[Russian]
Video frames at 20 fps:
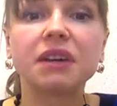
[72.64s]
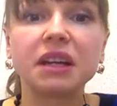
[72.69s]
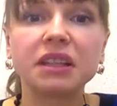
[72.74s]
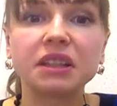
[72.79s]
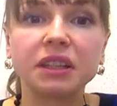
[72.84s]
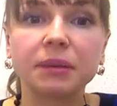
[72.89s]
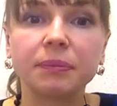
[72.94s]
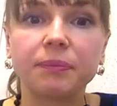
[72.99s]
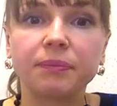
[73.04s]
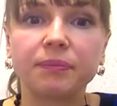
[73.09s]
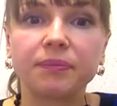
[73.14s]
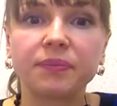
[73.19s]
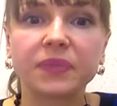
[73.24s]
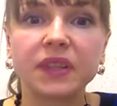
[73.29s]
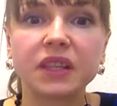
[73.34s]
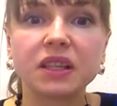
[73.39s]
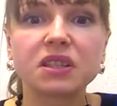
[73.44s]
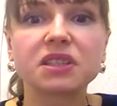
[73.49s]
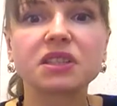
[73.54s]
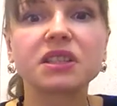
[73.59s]

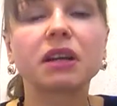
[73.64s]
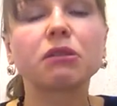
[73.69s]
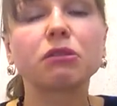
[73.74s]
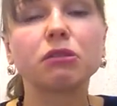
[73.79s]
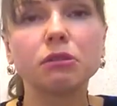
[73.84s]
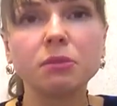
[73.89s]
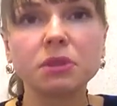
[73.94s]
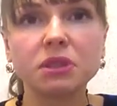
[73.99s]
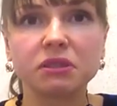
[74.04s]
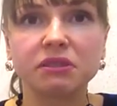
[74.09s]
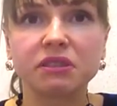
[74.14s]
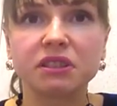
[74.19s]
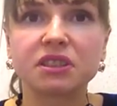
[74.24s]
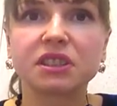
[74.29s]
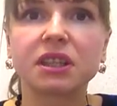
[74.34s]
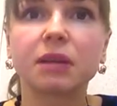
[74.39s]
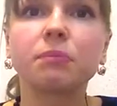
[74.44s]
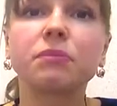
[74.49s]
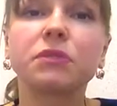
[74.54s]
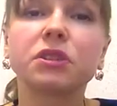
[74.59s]
Знакомство с новым
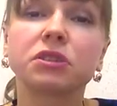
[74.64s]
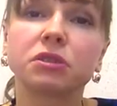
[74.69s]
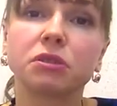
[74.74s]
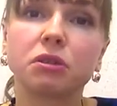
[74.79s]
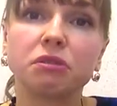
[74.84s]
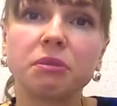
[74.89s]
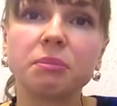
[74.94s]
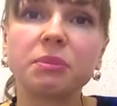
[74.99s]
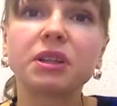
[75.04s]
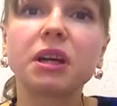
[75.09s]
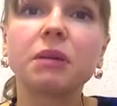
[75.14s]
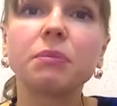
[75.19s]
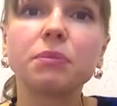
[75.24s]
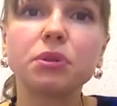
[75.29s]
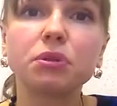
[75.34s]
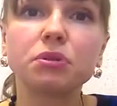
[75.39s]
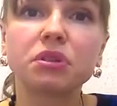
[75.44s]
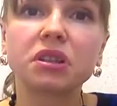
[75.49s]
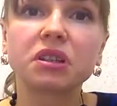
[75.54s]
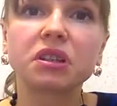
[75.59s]
компьютерной
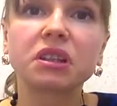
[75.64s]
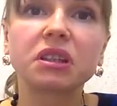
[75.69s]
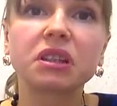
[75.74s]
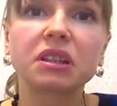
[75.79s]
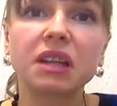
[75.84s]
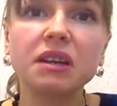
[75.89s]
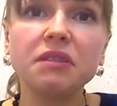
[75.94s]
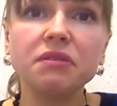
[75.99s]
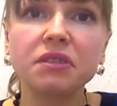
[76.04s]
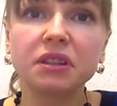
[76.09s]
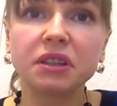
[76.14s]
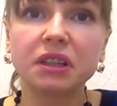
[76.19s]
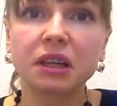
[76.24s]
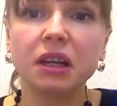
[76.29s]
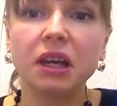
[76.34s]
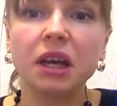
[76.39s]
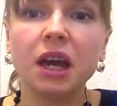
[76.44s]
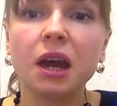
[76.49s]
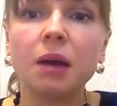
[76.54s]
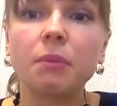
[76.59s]
графики
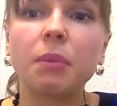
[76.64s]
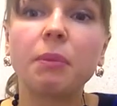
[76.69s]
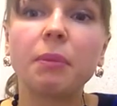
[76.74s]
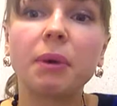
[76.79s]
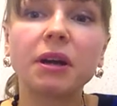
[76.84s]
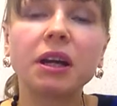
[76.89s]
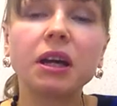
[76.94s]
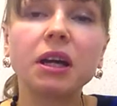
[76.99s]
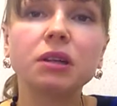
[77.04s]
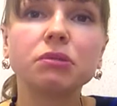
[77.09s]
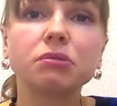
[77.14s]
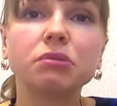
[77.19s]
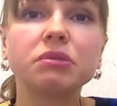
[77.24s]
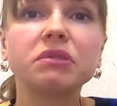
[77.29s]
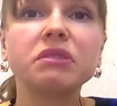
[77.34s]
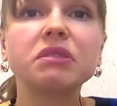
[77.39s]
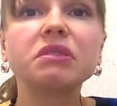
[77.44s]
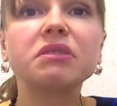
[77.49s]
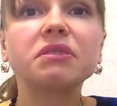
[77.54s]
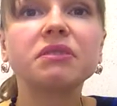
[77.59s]
помогает удовлетворить
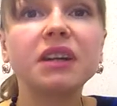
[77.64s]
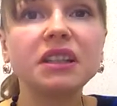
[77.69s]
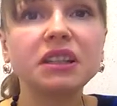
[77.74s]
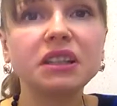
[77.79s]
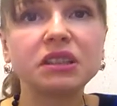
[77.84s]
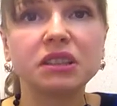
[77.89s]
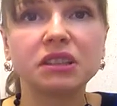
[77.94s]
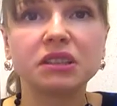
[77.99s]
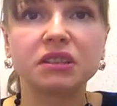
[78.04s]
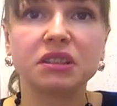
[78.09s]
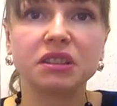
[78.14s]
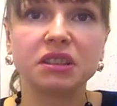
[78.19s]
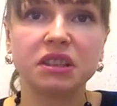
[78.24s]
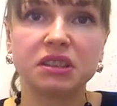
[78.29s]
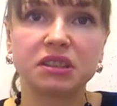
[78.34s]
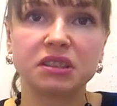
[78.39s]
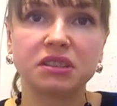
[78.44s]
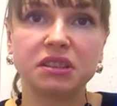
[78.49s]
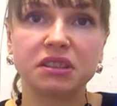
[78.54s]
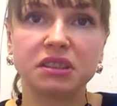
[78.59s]
интерес детей к
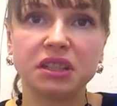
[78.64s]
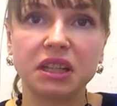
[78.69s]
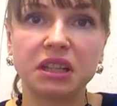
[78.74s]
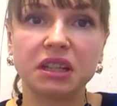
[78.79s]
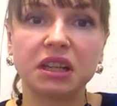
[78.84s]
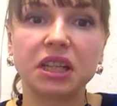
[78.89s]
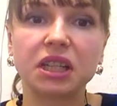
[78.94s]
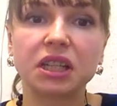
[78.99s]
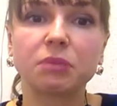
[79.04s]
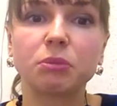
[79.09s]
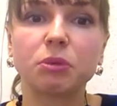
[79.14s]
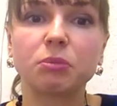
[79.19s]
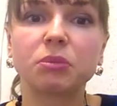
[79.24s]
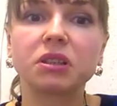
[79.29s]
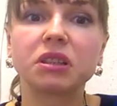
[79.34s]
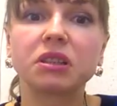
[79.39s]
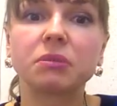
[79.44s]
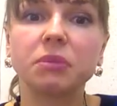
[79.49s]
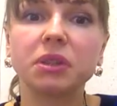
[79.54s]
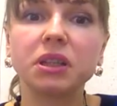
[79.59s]
этому предмету,
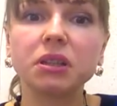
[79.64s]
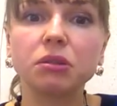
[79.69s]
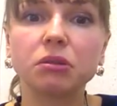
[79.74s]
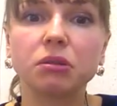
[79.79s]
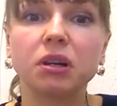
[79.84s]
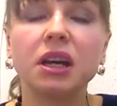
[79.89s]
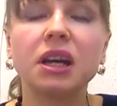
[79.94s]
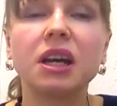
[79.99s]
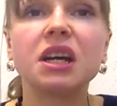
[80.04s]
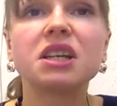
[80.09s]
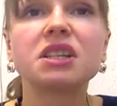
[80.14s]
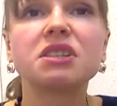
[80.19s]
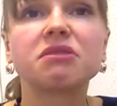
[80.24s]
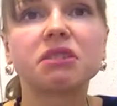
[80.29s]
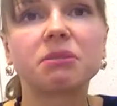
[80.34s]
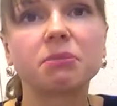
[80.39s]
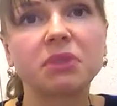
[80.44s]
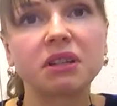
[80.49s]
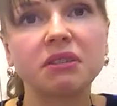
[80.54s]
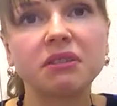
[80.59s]
сформировать
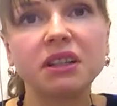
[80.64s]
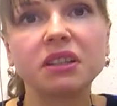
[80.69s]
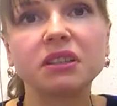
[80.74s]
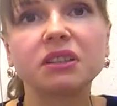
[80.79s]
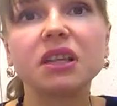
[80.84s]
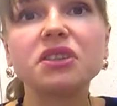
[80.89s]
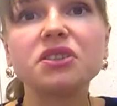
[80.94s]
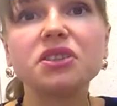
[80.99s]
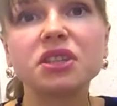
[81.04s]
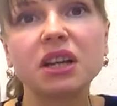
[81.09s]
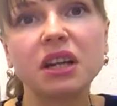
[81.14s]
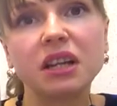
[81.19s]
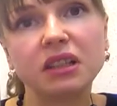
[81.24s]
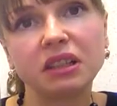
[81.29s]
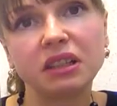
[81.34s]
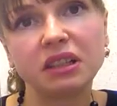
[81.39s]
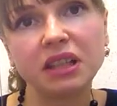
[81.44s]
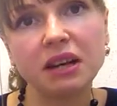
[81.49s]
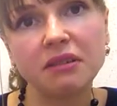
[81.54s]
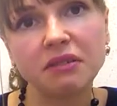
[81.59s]
начальные навыки
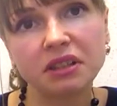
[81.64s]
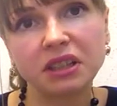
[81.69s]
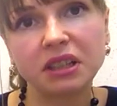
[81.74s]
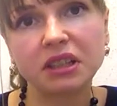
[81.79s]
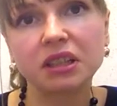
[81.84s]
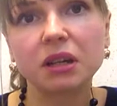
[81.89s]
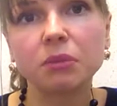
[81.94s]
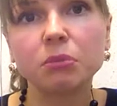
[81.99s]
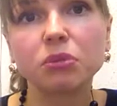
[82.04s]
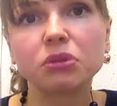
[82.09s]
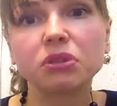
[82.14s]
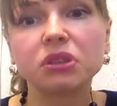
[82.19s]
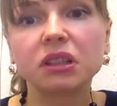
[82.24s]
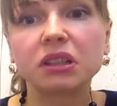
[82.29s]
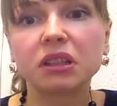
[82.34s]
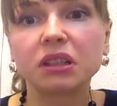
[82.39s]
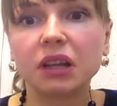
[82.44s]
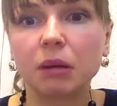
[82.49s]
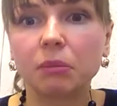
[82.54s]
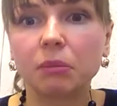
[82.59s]
работы на компьютере